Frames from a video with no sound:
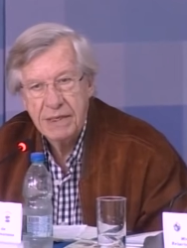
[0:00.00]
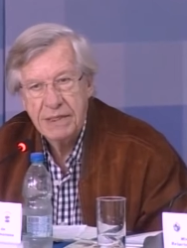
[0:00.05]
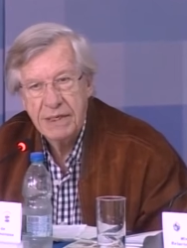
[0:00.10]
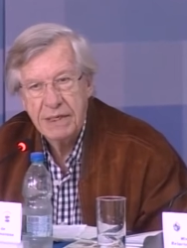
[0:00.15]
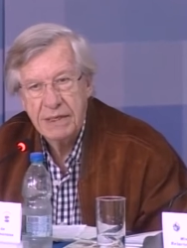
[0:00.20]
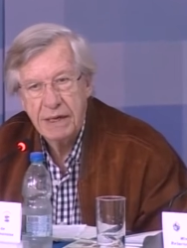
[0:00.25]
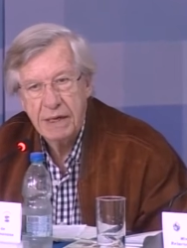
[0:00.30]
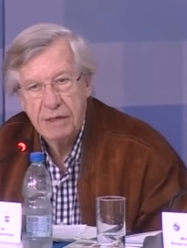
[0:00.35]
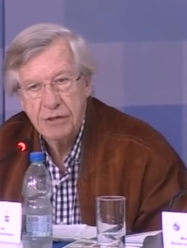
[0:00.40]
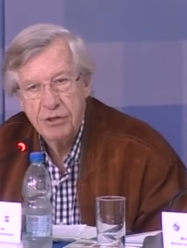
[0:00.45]

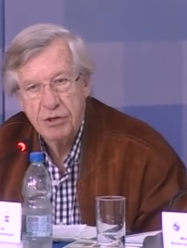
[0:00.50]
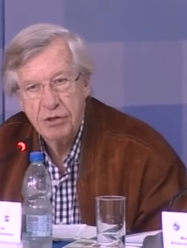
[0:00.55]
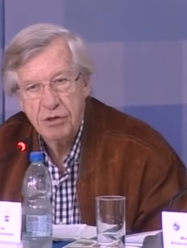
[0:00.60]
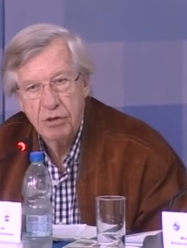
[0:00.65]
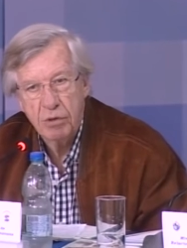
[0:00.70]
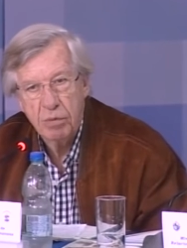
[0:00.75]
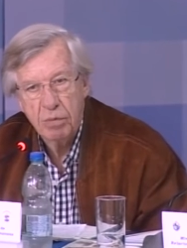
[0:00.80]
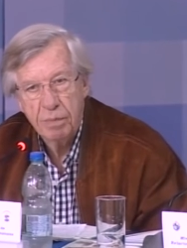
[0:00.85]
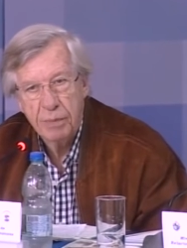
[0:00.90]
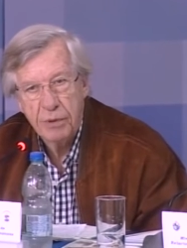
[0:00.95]

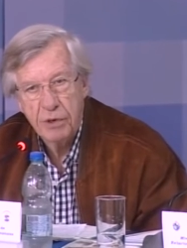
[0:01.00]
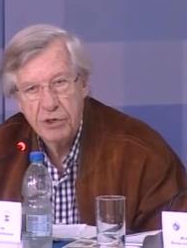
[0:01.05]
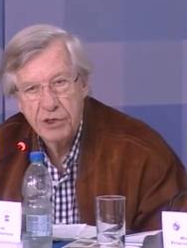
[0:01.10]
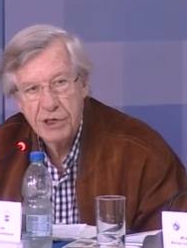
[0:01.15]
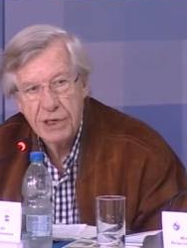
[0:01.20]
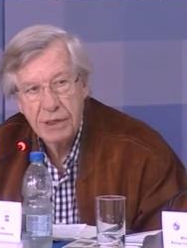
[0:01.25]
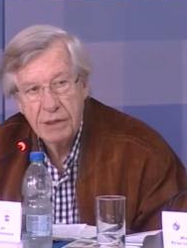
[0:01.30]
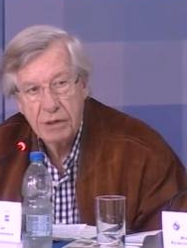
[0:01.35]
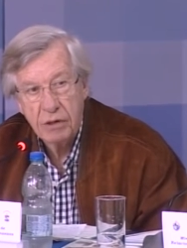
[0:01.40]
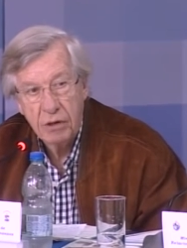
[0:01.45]
presentación de un
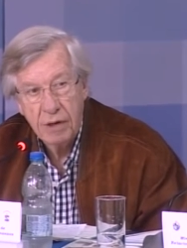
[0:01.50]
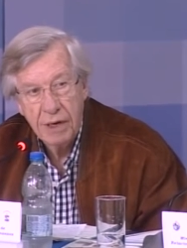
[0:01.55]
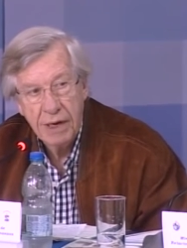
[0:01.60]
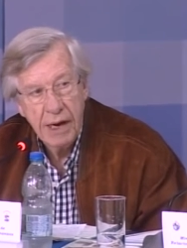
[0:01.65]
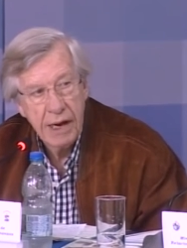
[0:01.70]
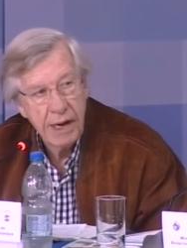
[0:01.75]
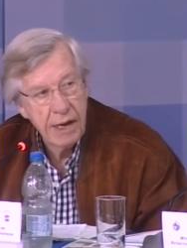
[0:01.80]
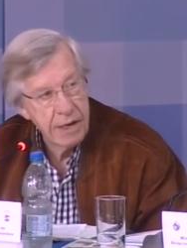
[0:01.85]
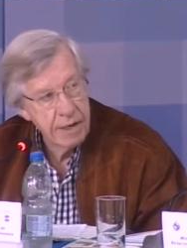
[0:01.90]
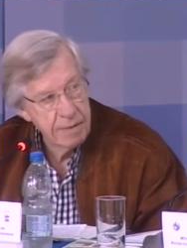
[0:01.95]
proyecto de
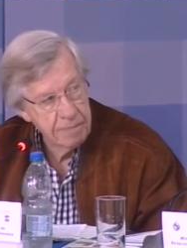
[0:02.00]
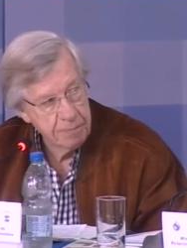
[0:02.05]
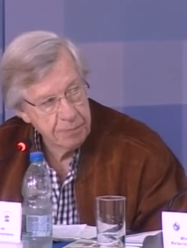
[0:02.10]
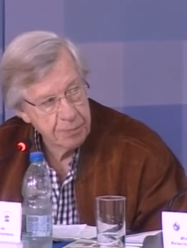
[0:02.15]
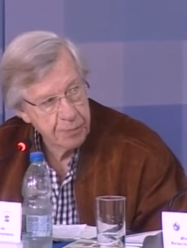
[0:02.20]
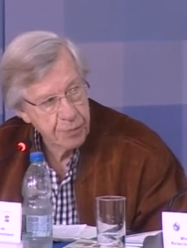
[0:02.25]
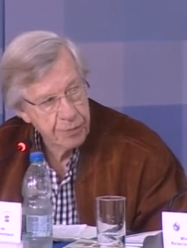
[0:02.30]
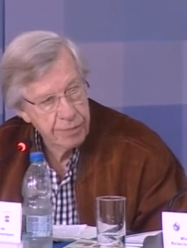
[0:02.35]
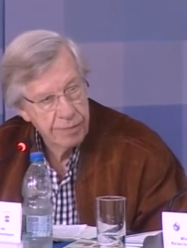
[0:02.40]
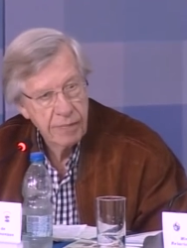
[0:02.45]
ley
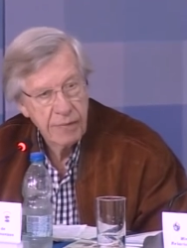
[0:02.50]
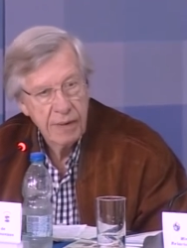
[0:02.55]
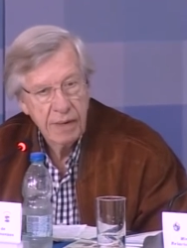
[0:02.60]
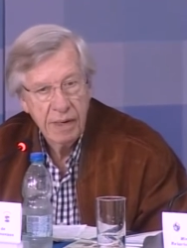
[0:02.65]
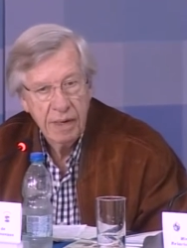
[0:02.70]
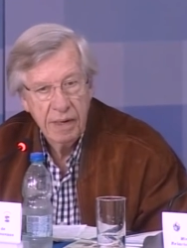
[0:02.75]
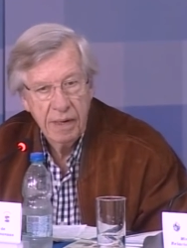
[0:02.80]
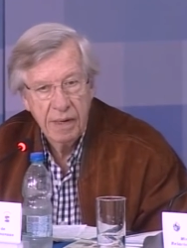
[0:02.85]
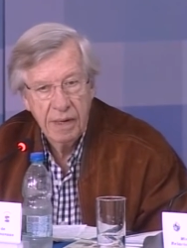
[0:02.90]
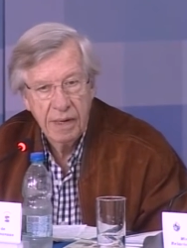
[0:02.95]

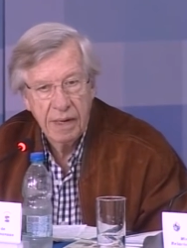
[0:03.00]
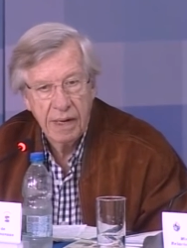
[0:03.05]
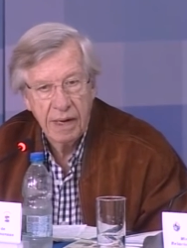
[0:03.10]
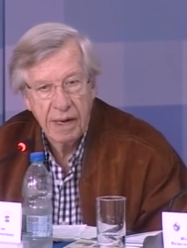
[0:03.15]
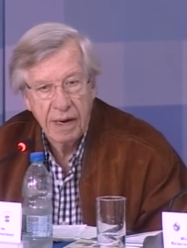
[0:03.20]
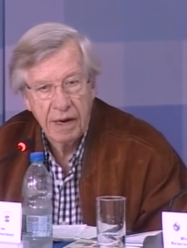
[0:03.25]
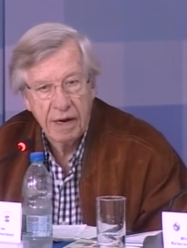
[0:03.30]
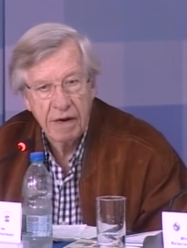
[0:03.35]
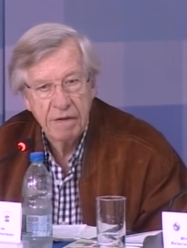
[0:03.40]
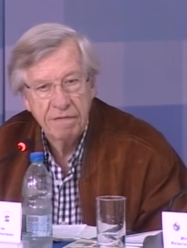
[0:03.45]

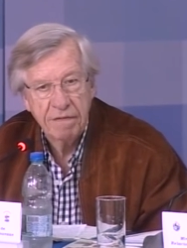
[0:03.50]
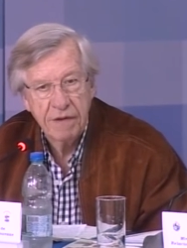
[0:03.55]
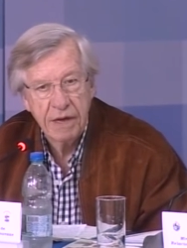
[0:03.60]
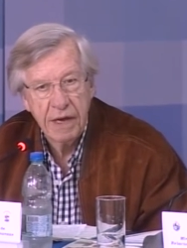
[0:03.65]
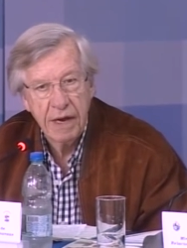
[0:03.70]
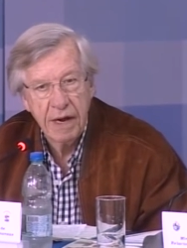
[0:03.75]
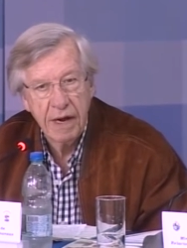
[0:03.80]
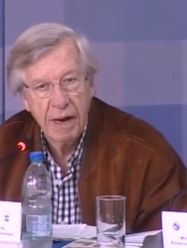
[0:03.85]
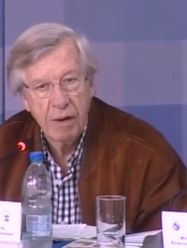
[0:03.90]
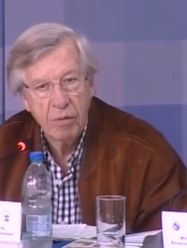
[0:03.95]
que
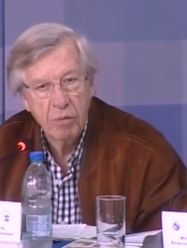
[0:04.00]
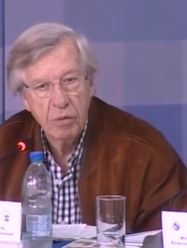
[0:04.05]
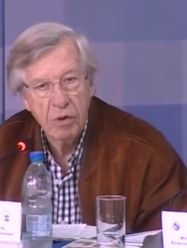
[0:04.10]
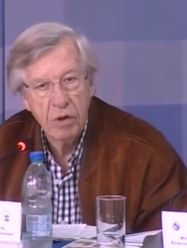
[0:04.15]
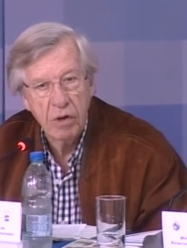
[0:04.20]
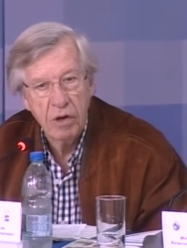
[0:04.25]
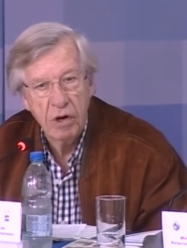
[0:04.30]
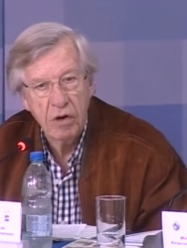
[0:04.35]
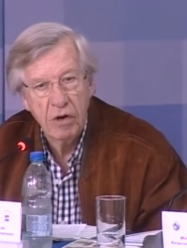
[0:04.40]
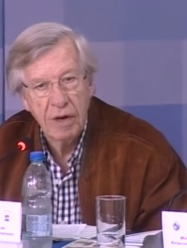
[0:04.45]
refiere a
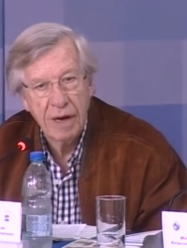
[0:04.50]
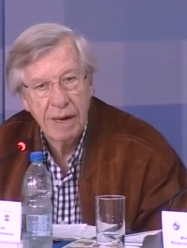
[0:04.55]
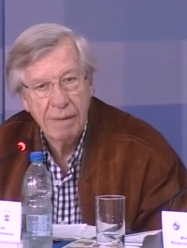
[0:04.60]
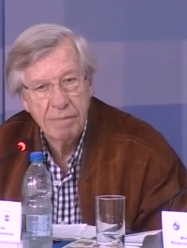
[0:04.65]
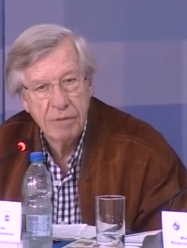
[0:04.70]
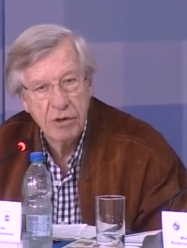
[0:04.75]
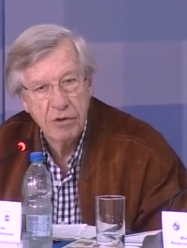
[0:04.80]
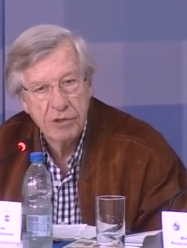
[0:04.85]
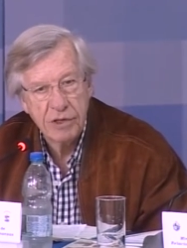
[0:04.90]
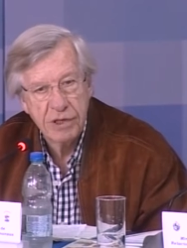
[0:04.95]
uno de los
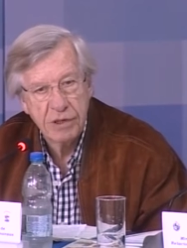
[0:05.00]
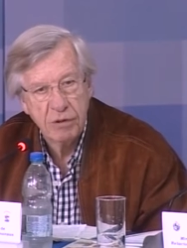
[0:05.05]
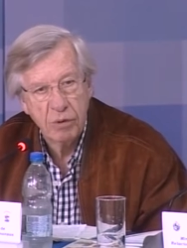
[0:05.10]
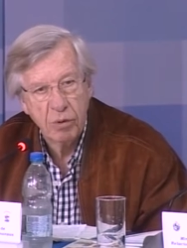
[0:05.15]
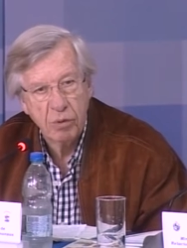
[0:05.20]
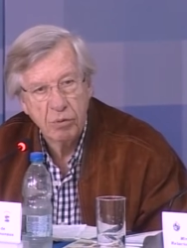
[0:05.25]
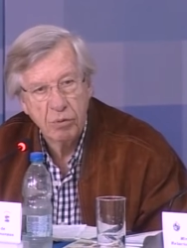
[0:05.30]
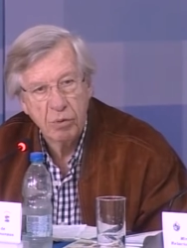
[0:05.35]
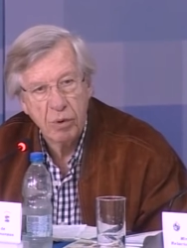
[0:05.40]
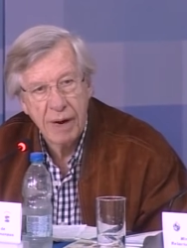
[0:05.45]
cambios
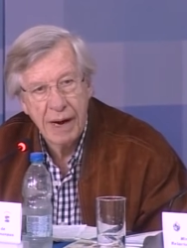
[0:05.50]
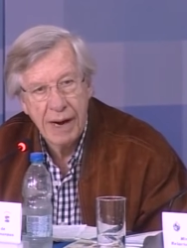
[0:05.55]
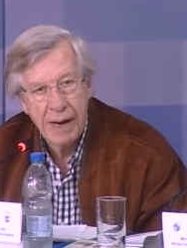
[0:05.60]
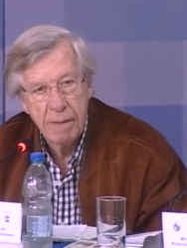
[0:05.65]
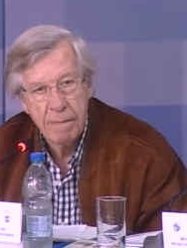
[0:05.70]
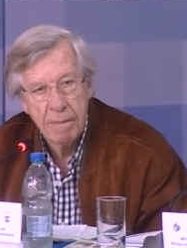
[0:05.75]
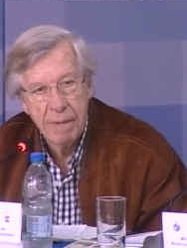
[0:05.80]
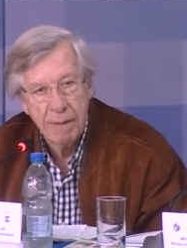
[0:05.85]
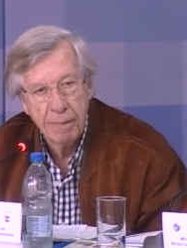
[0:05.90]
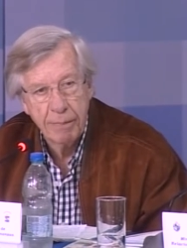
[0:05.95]

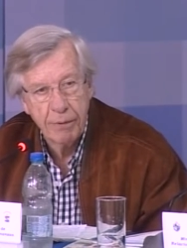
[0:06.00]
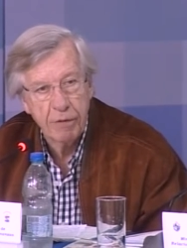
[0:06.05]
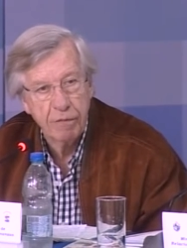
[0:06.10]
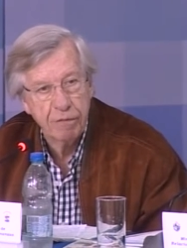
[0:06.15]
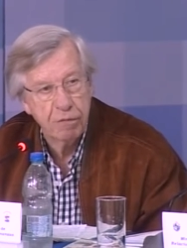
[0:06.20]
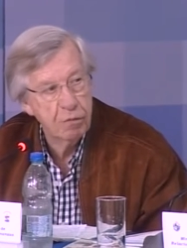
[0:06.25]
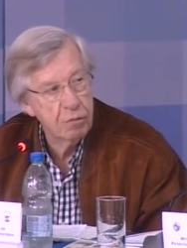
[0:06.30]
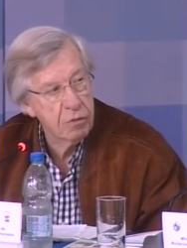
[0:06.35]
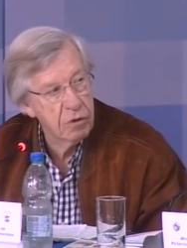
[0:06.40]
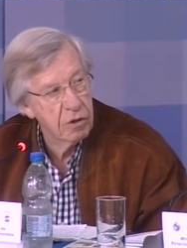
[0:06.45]
estructurales más
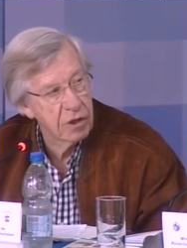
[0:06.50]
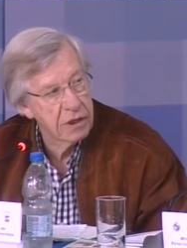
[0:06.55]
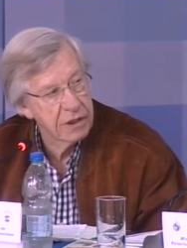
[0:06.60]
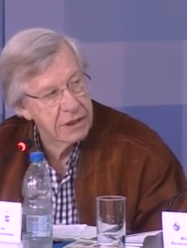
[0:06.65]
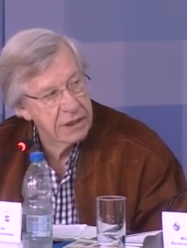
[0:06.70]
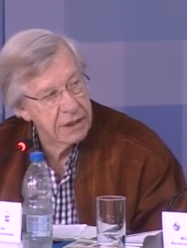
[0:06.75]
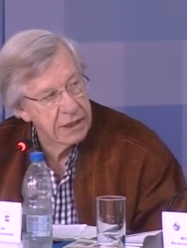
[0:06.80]
profundos que